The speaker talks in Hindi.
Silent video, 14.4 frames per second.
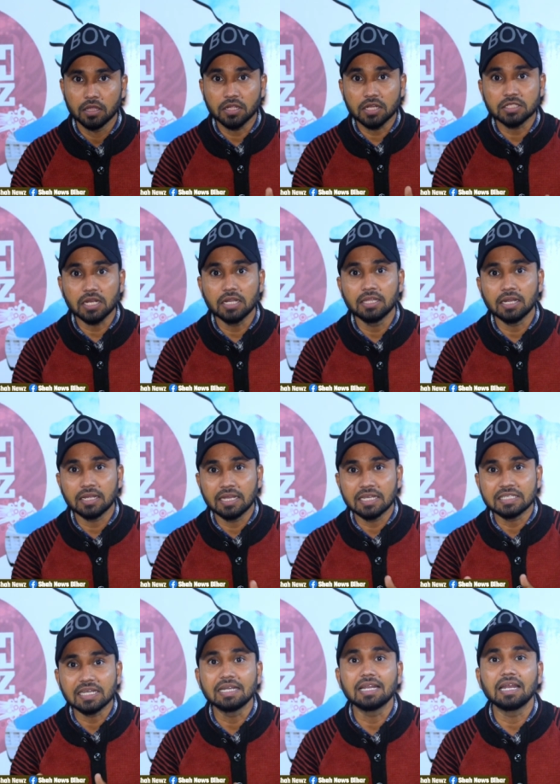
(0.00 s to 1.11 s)
दरअसल इधर
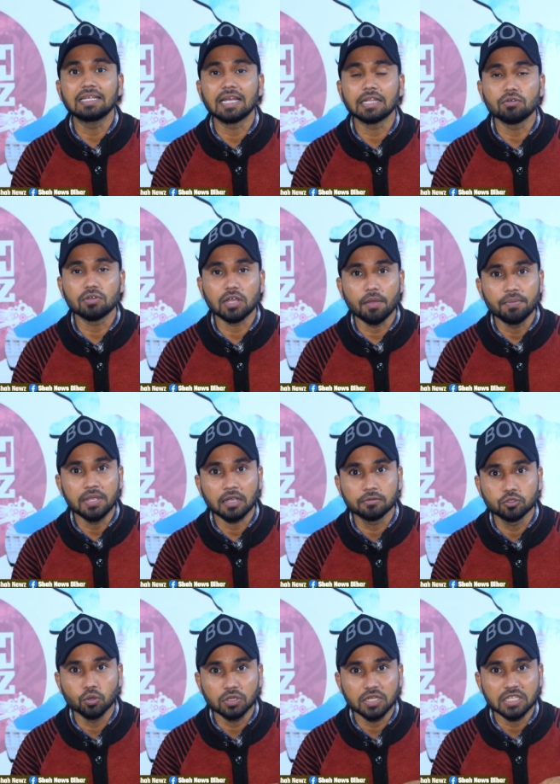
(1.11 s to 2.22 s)
खेसाई लाल यादव का भी एक
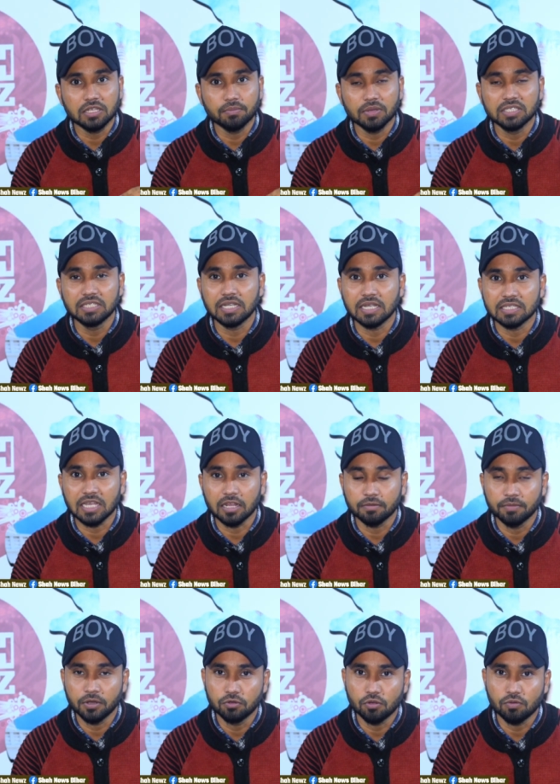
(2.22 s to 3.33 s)
छोटी से बच्ची के साथ
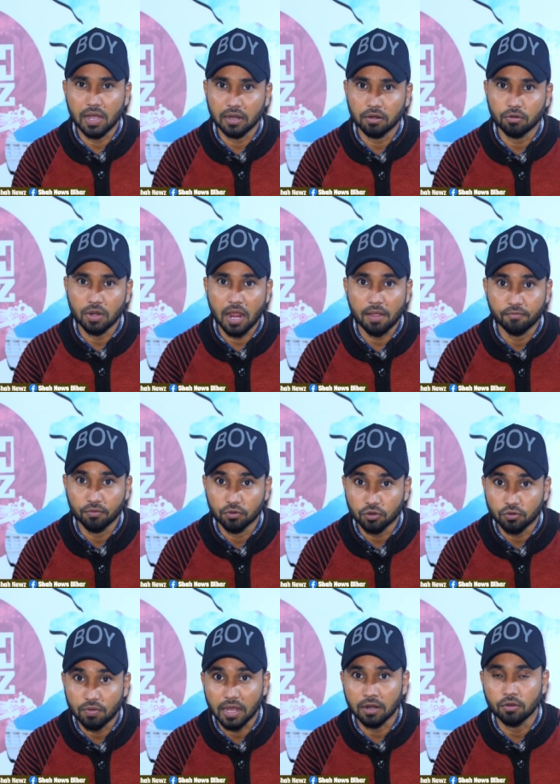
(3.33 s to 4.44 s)
वीडियो वायरल हो रहा है
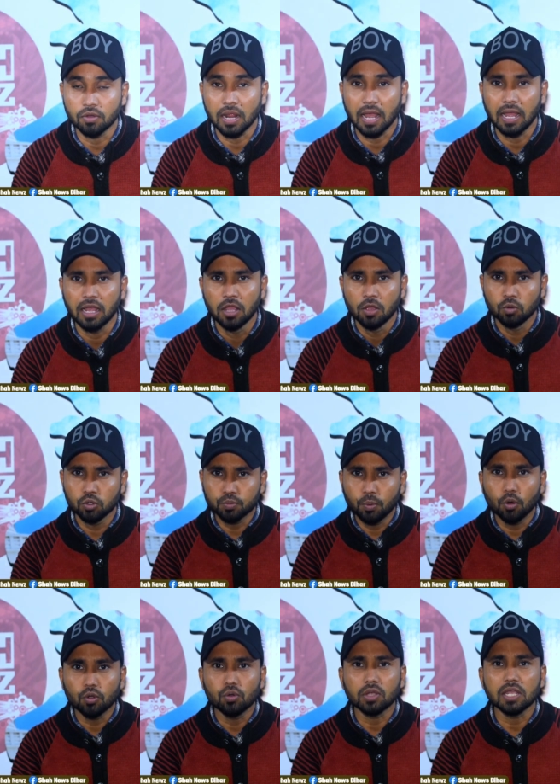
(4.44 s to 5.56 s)
फोटो वायरल हो रहा है उस
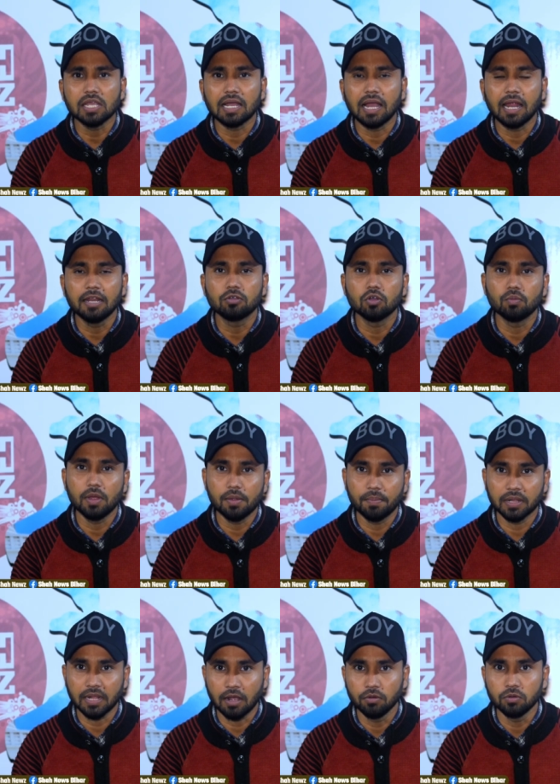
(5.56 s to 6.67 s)
फोटो की कहानी को मैं
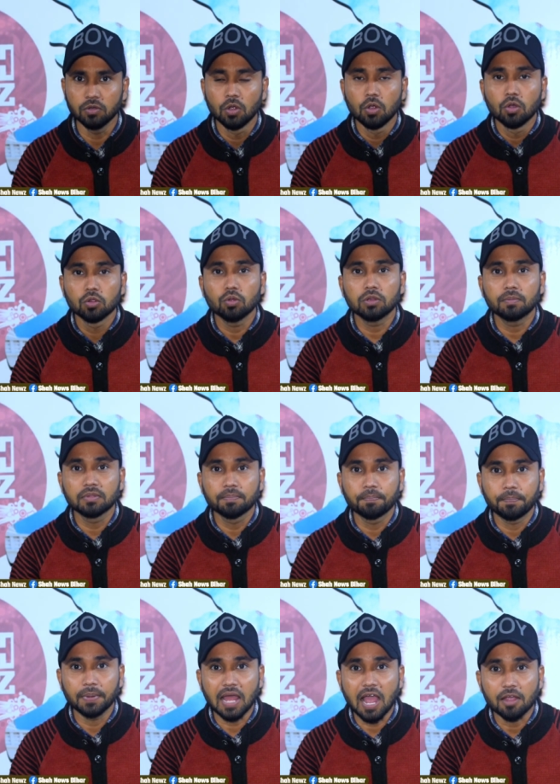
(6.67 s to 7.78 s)
बताऊँ तो
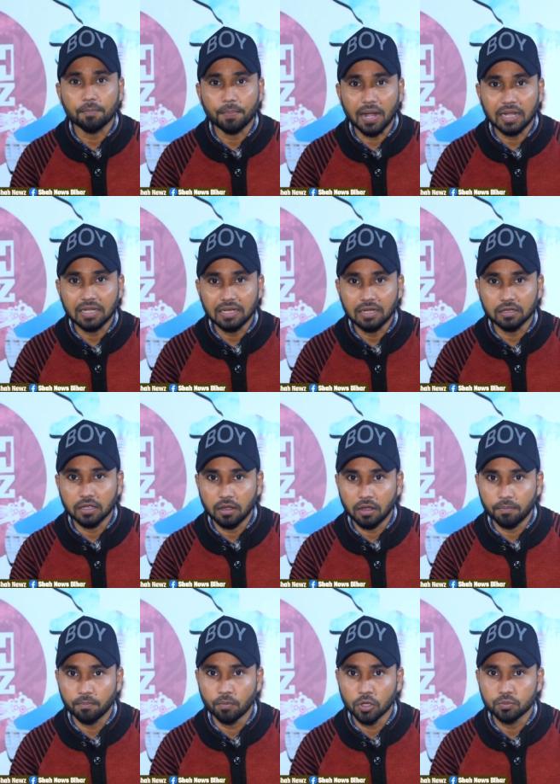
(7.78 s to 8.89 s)
पराग पाटिल
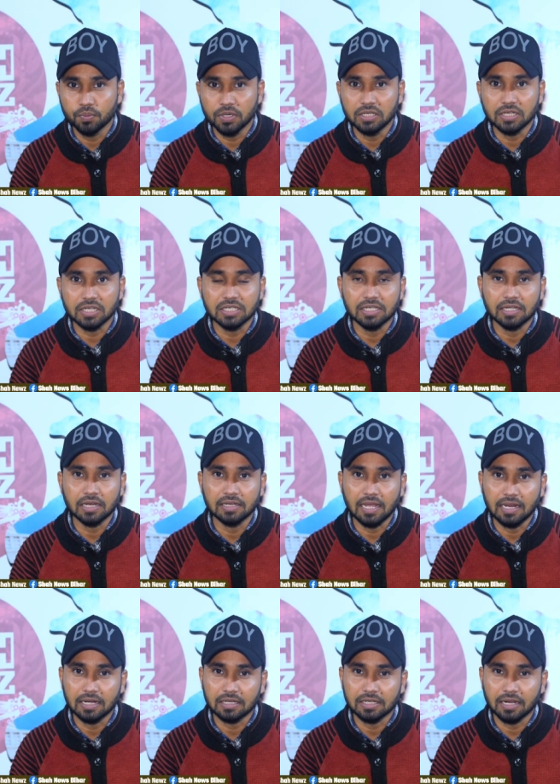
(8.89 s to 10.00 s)
भोजपुरी इंडस्ट्री के
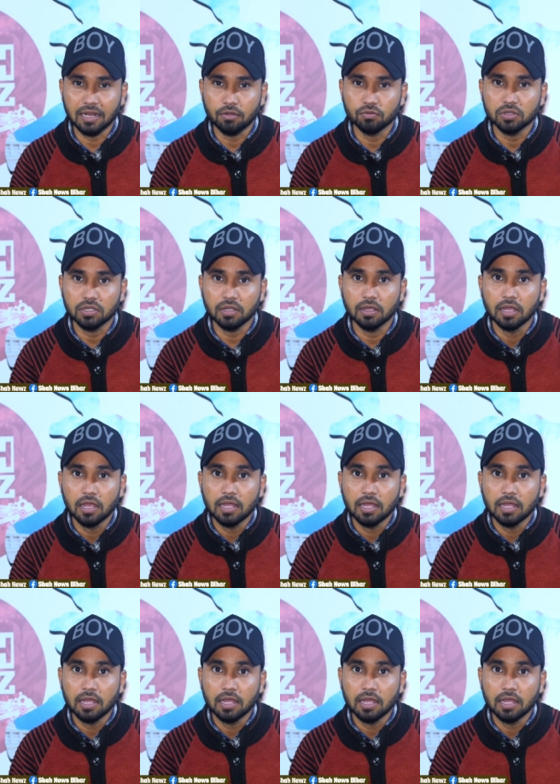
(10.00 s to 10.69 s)
डायरेक्टर हैं उनकी